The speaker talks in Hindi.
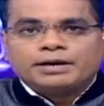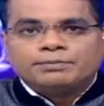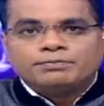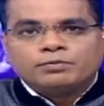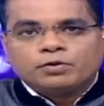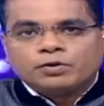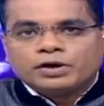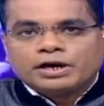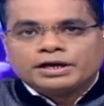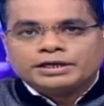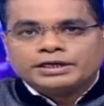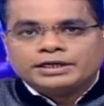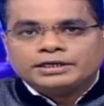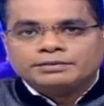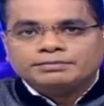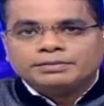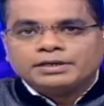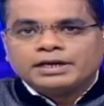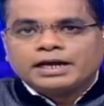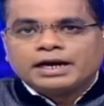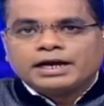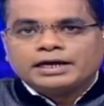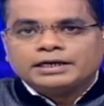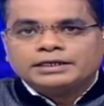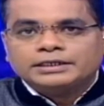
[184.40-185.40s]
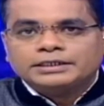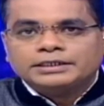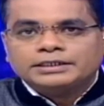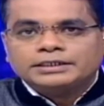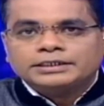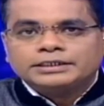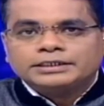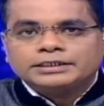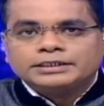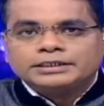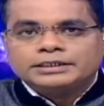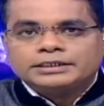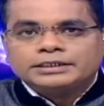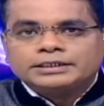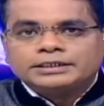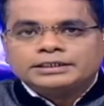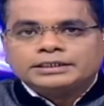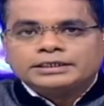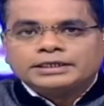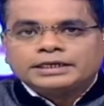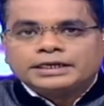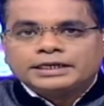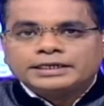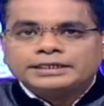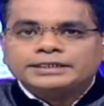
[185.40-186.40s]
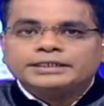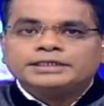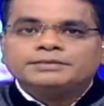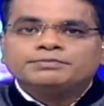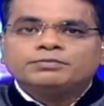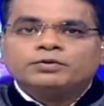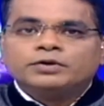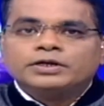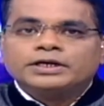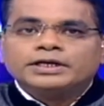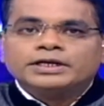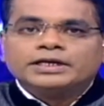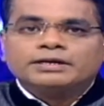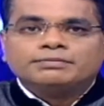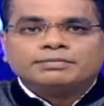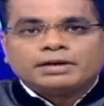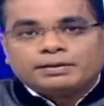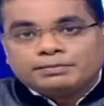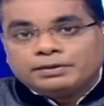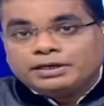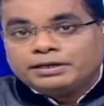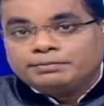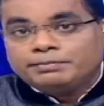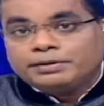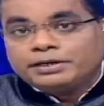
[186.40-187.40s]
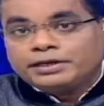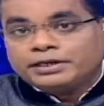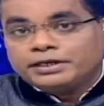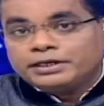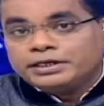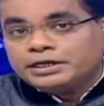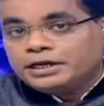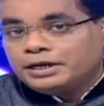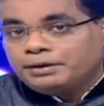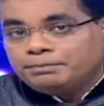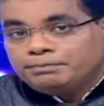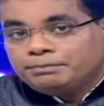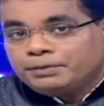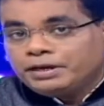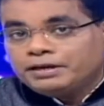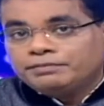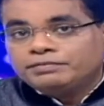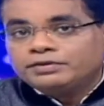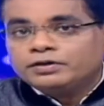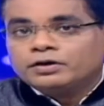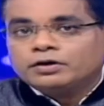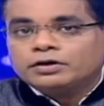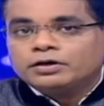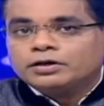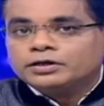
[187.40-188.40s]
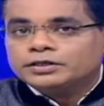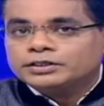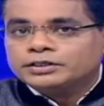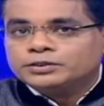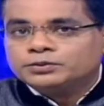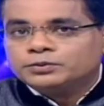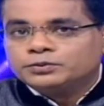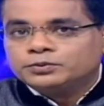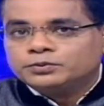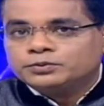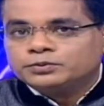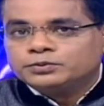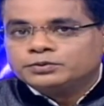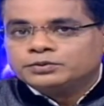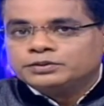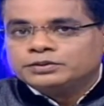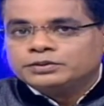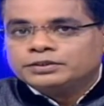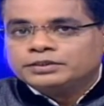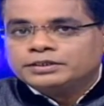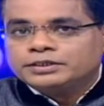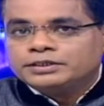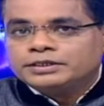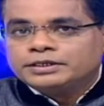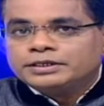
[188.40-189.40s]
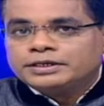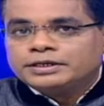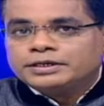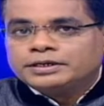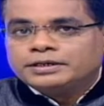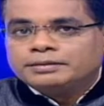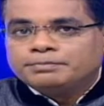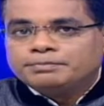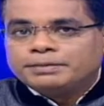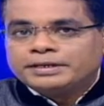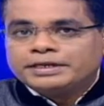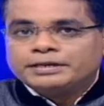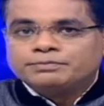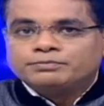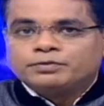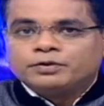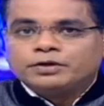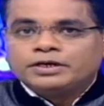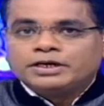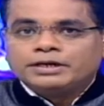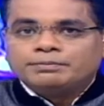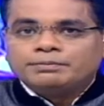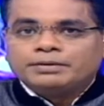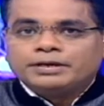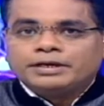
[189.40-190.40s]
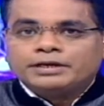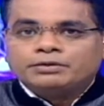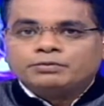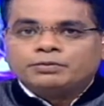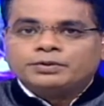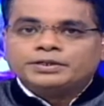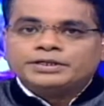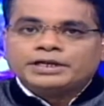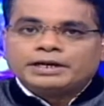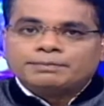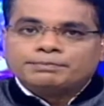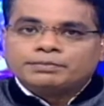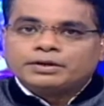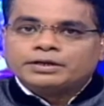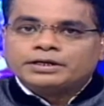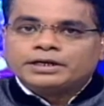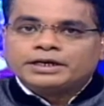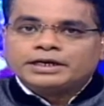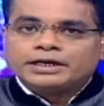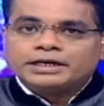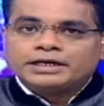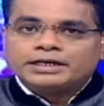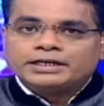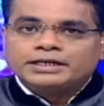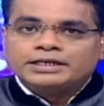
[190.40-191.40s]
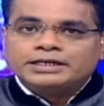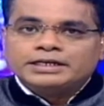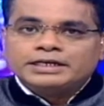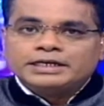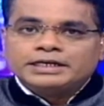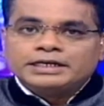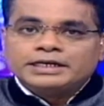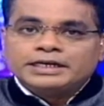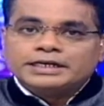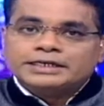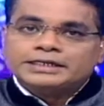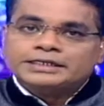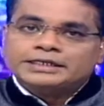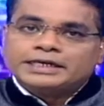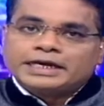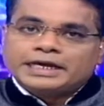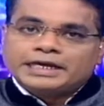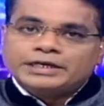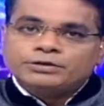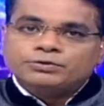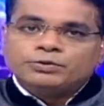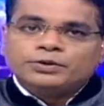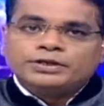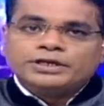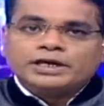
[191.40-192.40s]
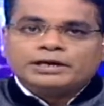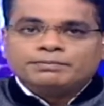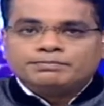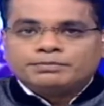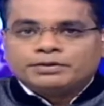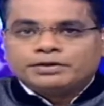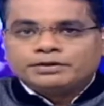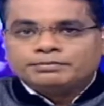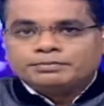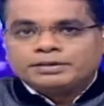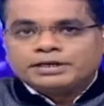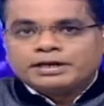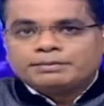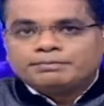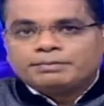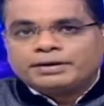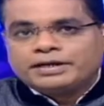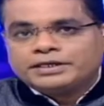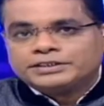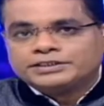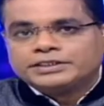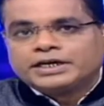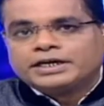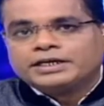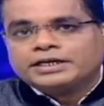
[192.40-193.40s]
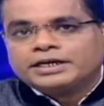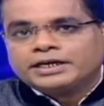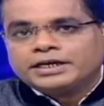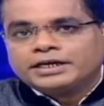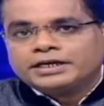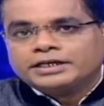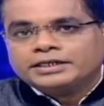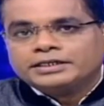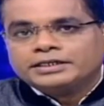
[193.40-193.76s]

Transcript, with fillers: मौका नहीं मिला हिंदी बोलने के मामले में मैं भी अनलकी हूँ मेरे बोलने में ओडियापन है लेकिन यही ओडियापन मेरा पहचान है